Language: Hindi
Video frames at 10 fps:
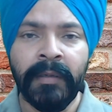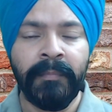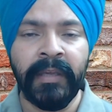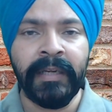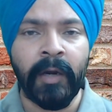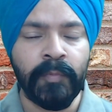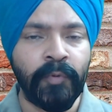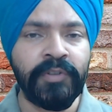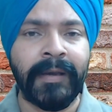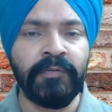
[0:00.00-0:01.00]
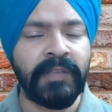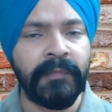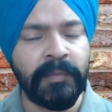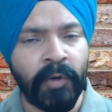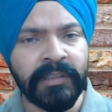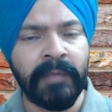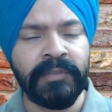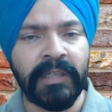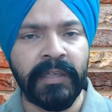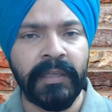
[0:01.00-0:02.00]
मेरी आउटपुट जो है उस हिसाब से बहुत कम
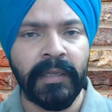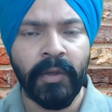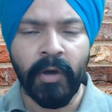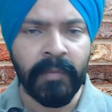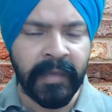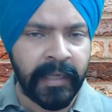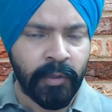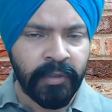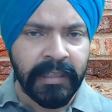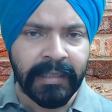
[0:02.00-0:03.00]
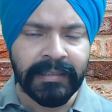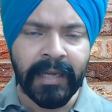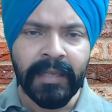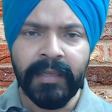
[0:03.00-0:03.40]
चल रही है और मेरे को नहीं लगता